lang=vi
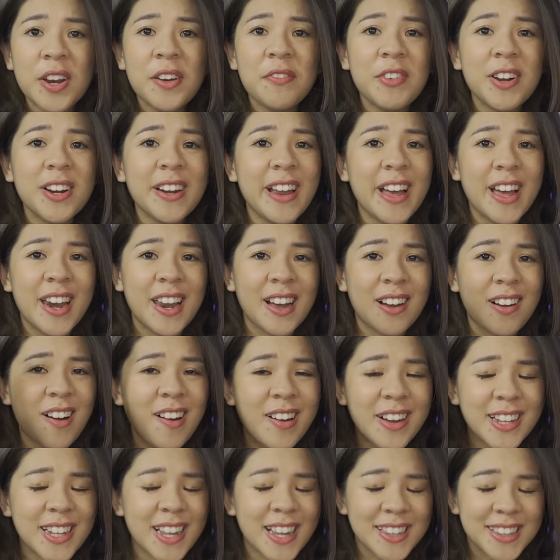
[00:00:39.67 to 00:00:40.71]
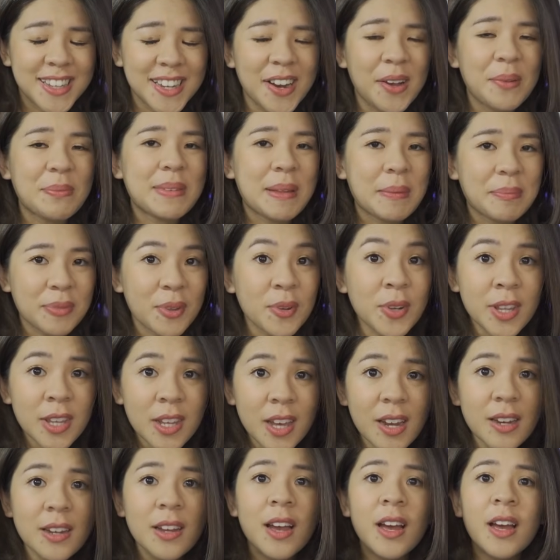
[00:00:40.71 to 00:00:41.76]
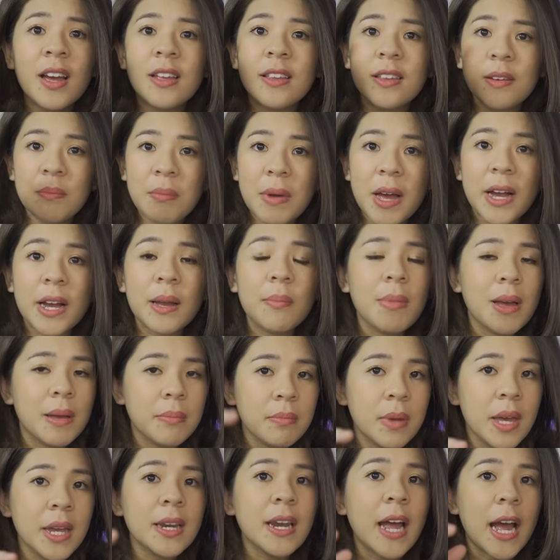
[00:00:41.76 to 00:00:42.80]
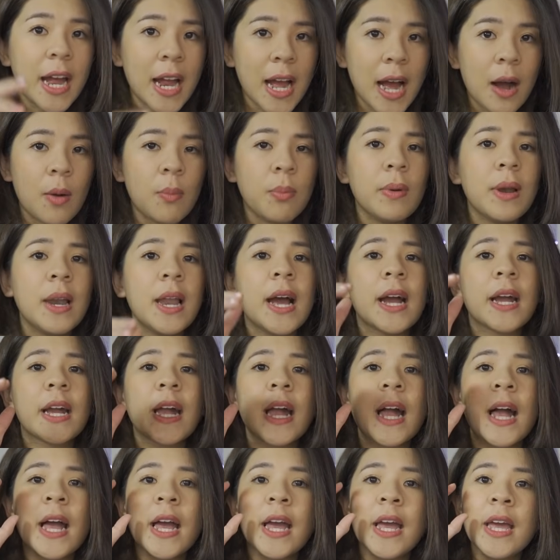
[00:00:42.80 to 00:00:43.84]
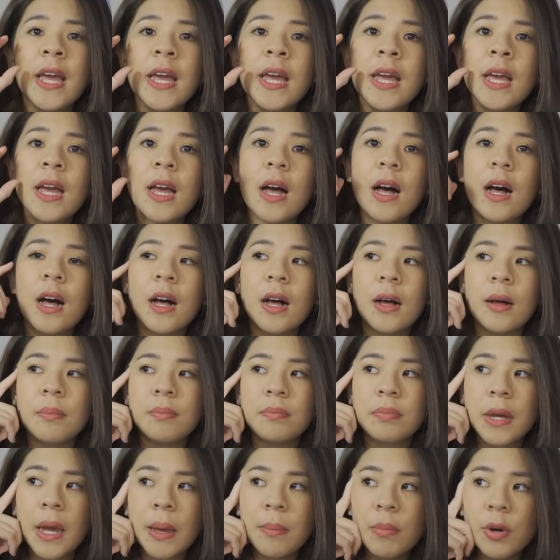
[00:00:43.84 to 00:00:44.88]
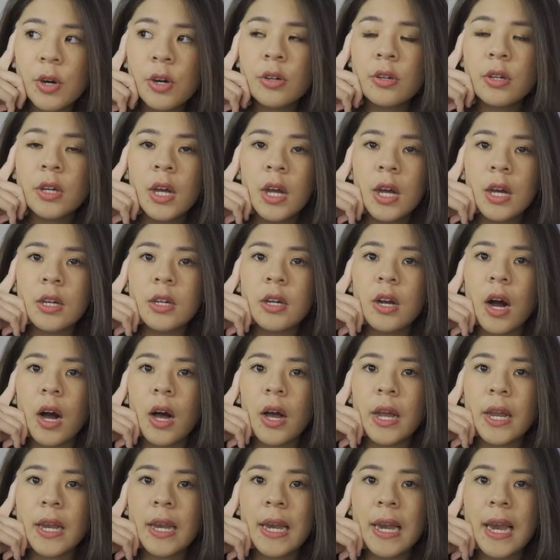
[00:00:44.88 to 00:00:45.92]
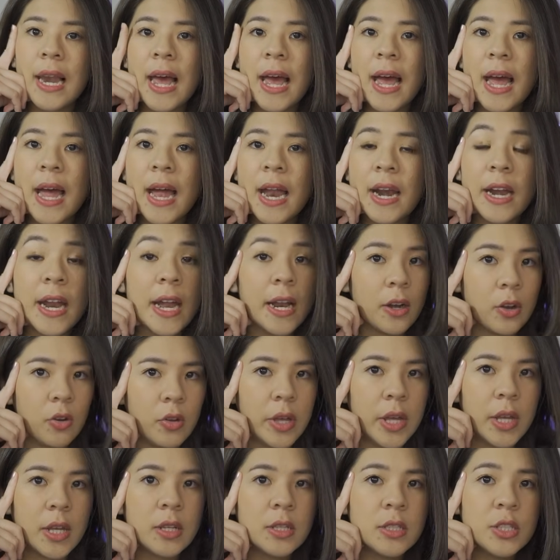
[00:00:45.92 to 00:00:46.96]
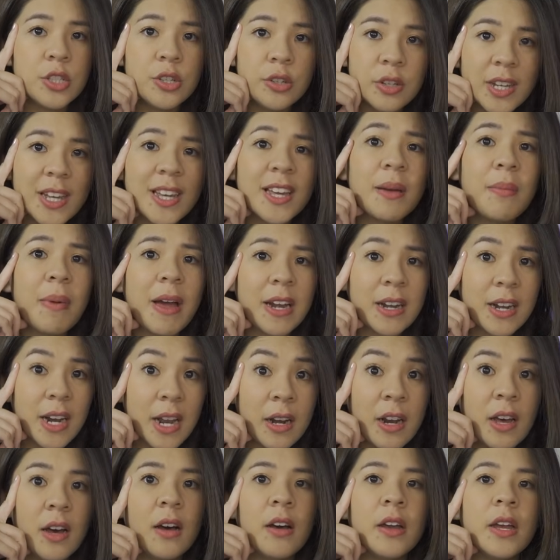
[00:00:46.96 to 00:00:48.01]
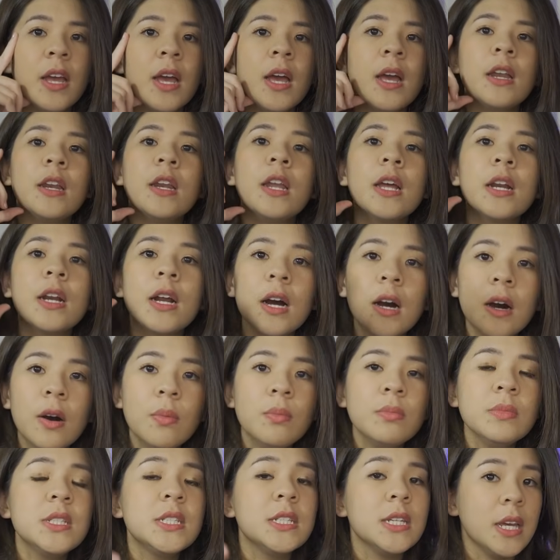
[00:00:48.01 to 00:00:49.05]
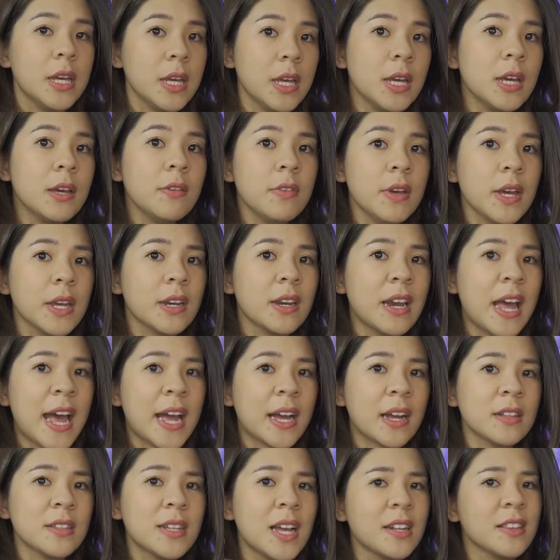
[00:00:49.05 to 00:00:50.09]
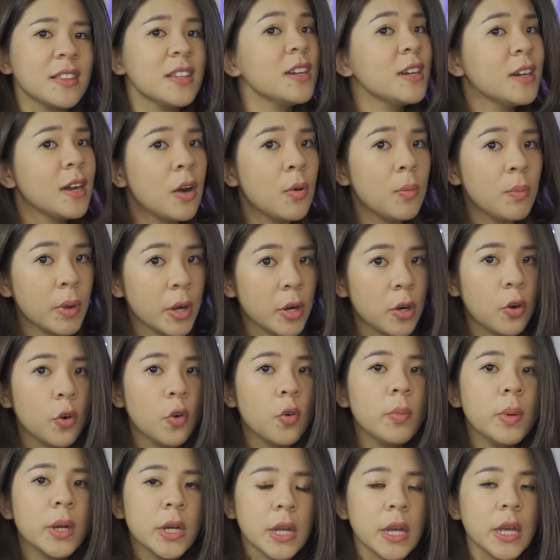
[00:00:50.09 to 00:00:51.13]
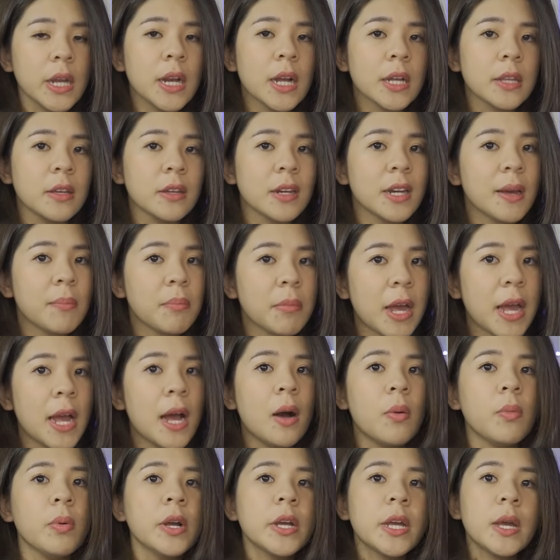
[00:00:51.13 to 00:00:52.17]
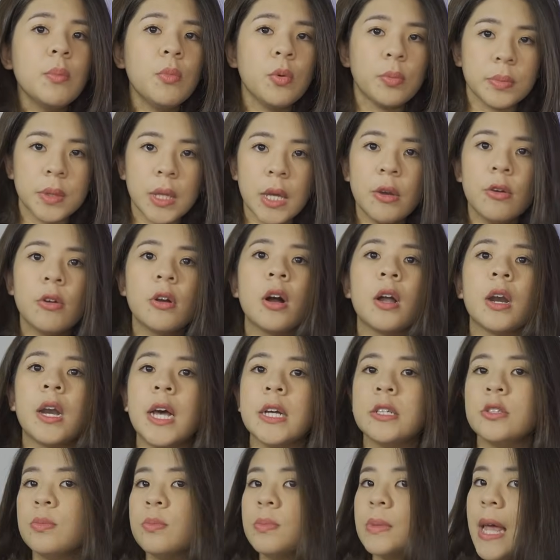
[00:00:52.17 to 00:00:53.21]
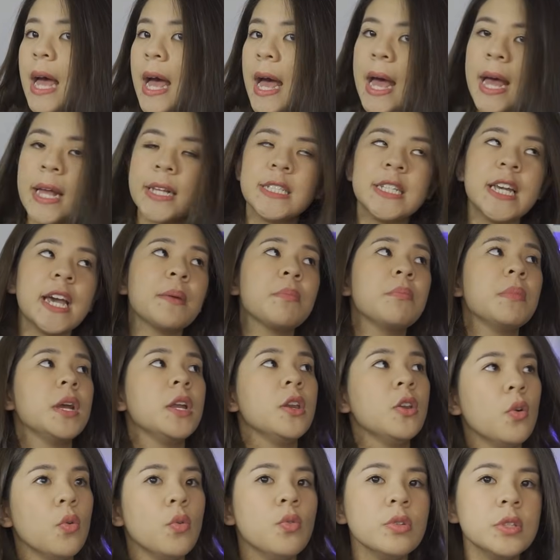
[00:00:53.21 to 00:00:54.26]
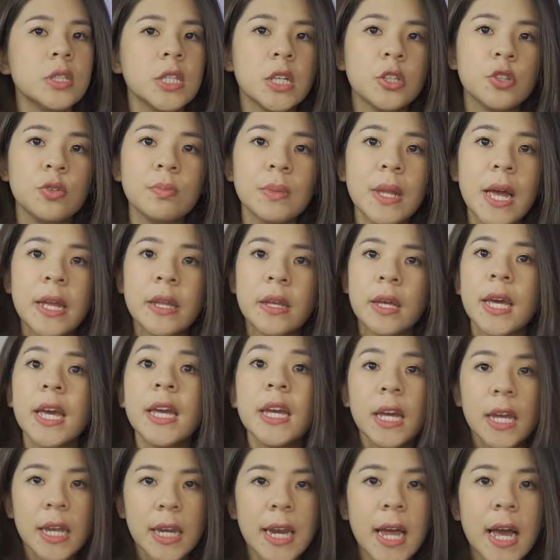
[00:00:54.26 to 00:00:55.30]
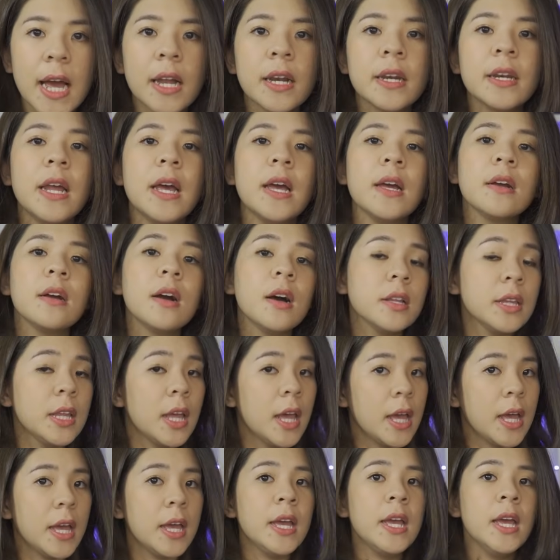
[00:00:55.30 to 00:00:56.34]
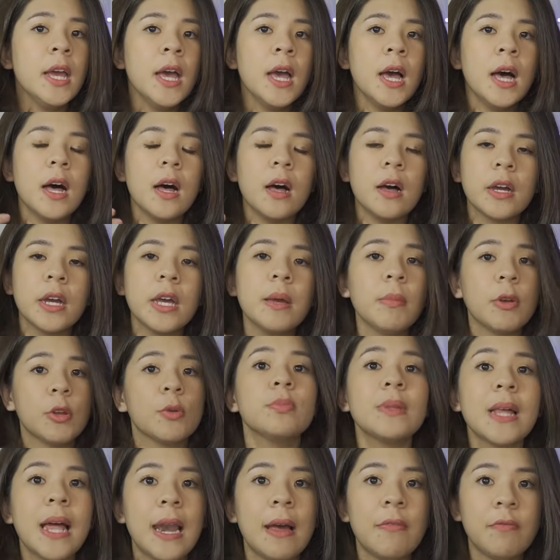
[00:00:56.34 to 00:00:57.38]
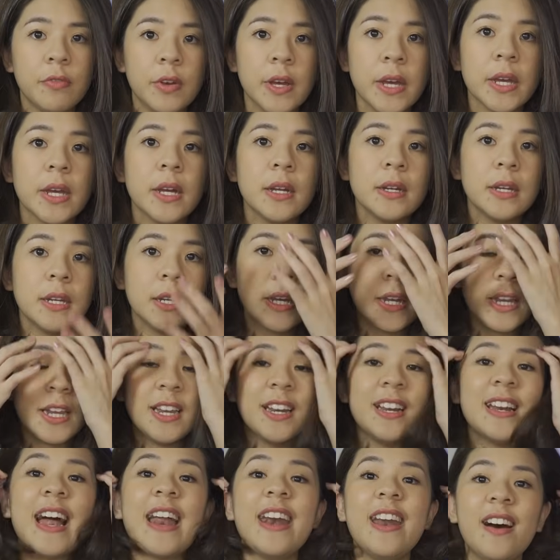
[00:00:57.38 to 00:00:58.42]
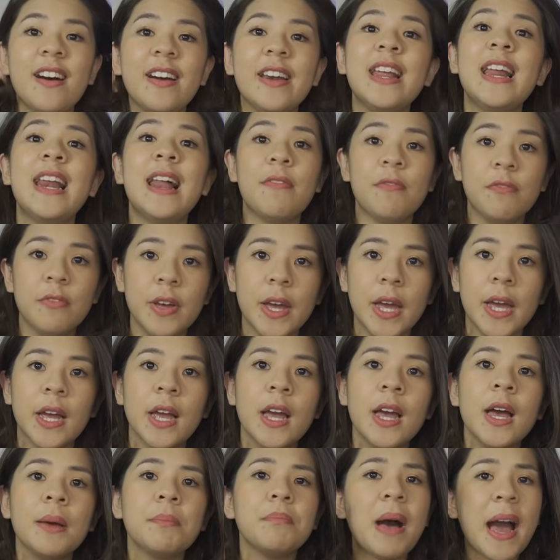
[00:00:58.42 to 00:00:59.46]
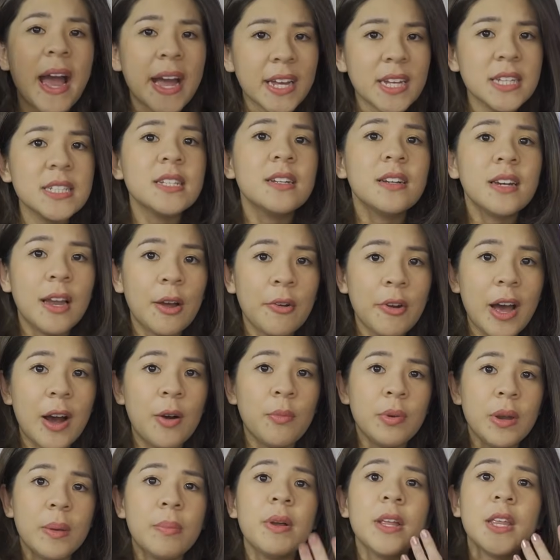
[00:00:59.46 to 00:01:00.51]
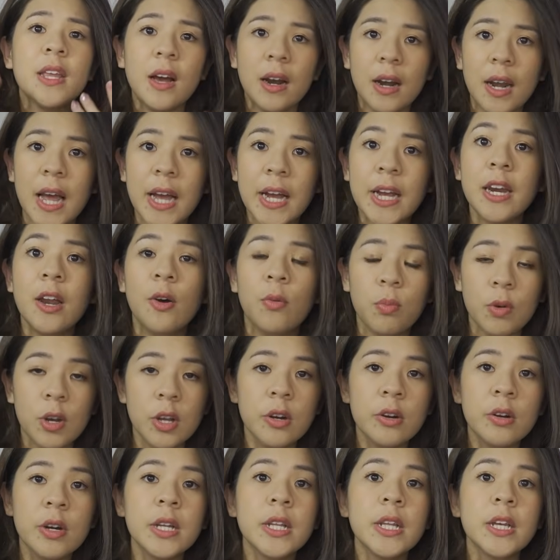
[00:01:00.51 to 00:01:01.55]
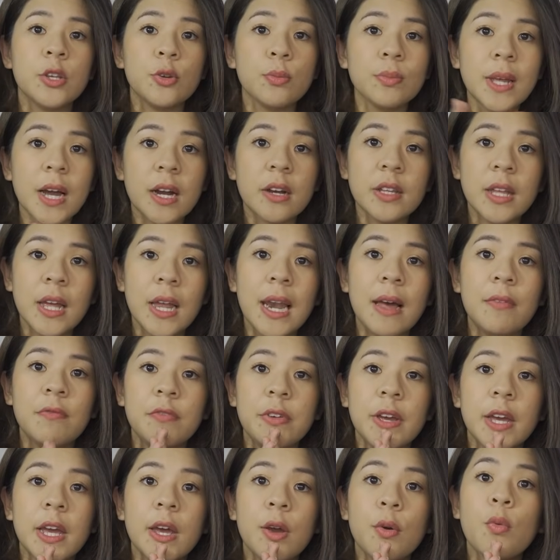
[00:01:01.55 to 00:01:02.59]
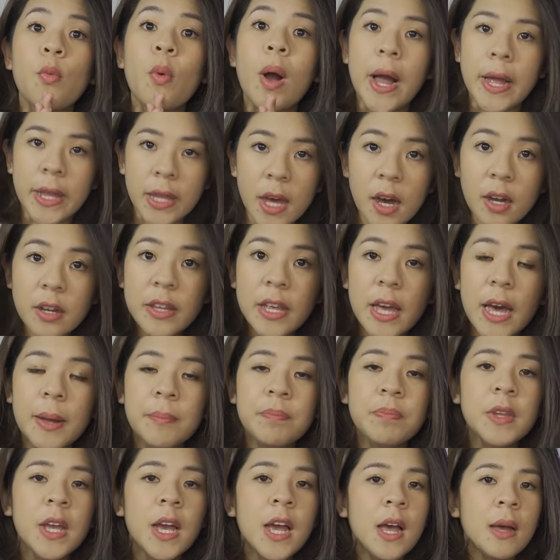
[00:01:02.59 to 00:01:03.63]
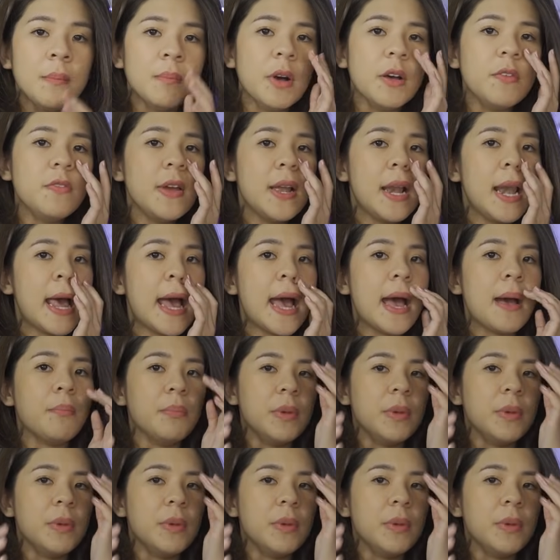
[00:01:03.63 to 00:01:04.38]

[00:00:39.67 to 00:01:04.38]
đến vấn đề là có cái thành tích học tập tốt nhất nhưng mà các bạn biết đại học là cái uh, cái bước gọi là rèn luyện trước khi các bạn ra đời nên không chỉ cái việc đạt thành tích không mà đủ mình nghĩ rằng những năm đại học với cái mục tiêu còn là chúng ta trang bị đủ cho chúng ta những cái kỹ năng để có thể uh, khi mà chúng ta làm việc khi ra đời đi làm việc bán cái sức lao động để mà nhận lại cái đồng lương đó, thì chúng ta có thể làm việc hiệu quả nhất nha không bởi vì là